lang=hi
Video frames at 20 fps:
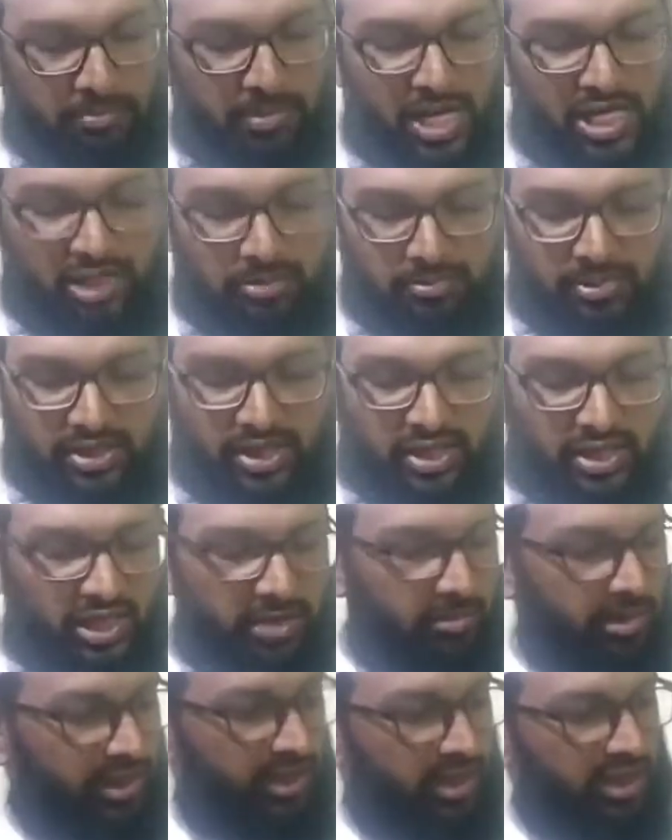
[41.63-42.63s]
पाँच मीटर का
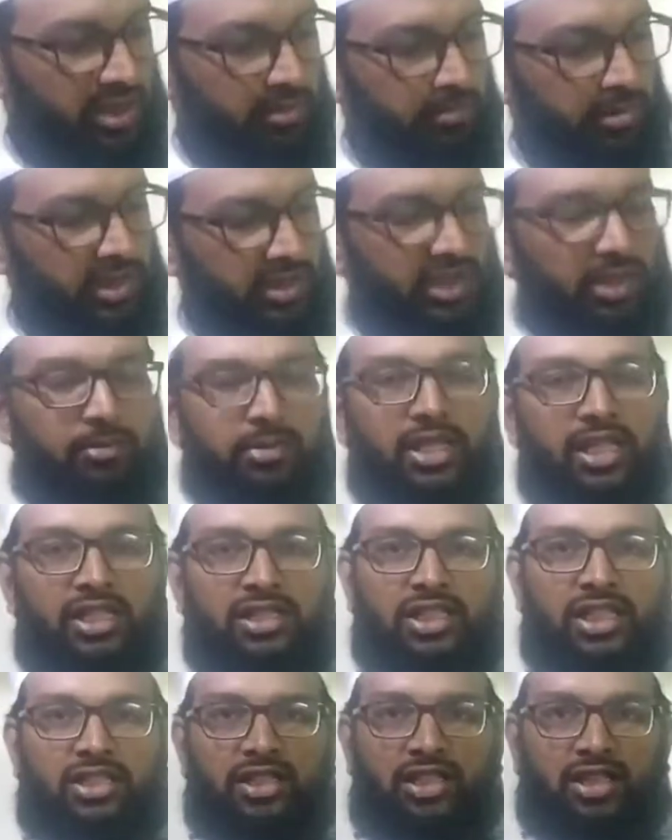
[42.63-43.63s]
मैंने ये पर्दा बना
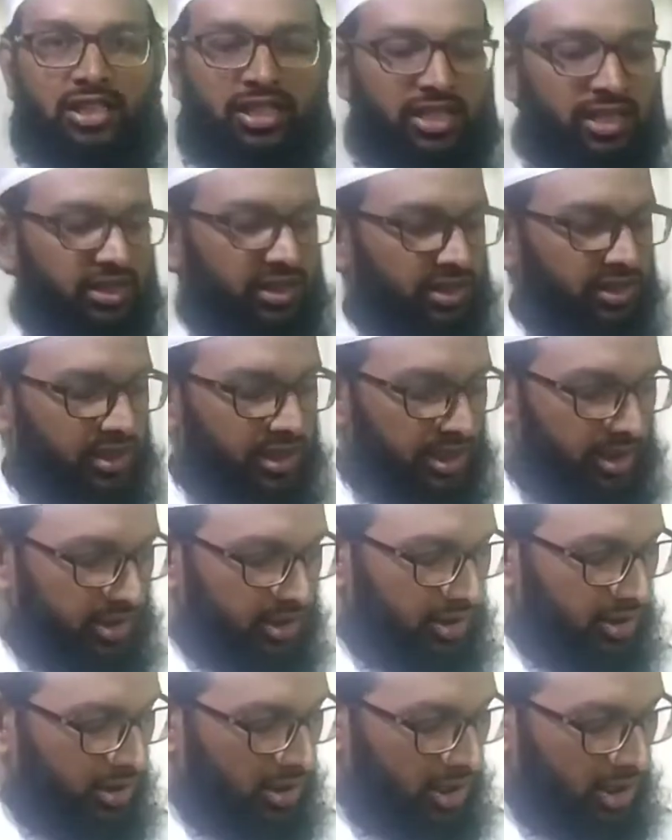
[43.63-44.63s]
लिया था ग्रीन स्क्रीन
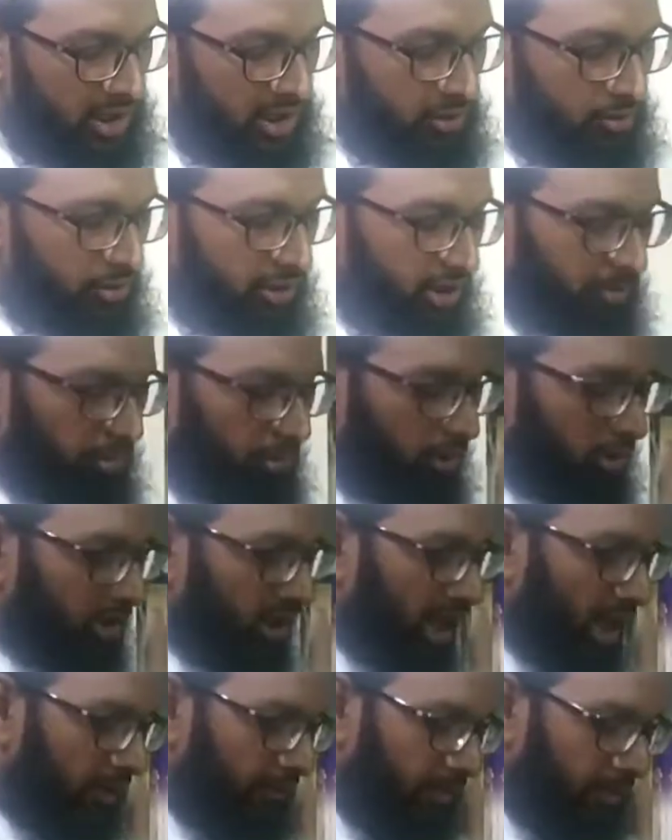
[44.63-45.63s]
तो ये बहुत
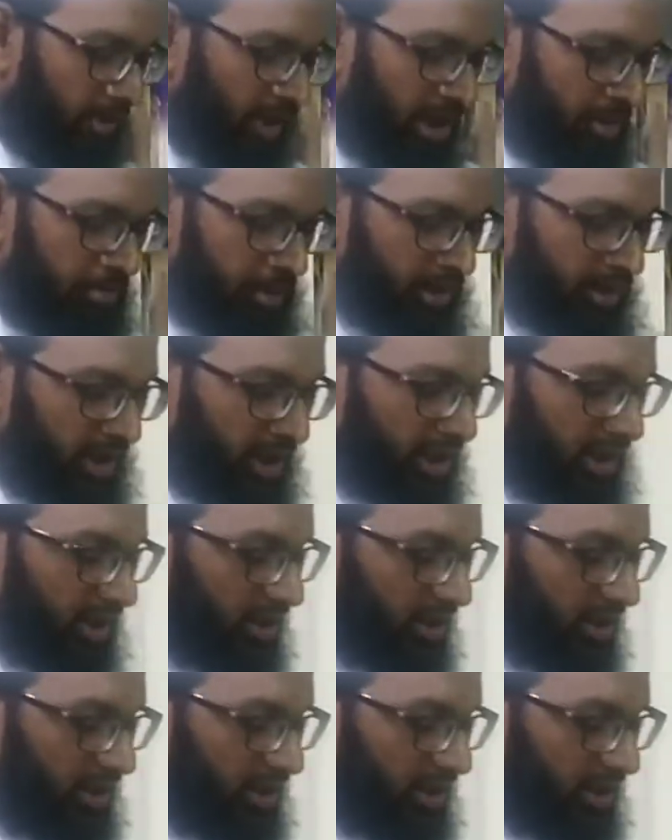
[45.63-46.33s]
काफ़ी बड़ा पर्दा है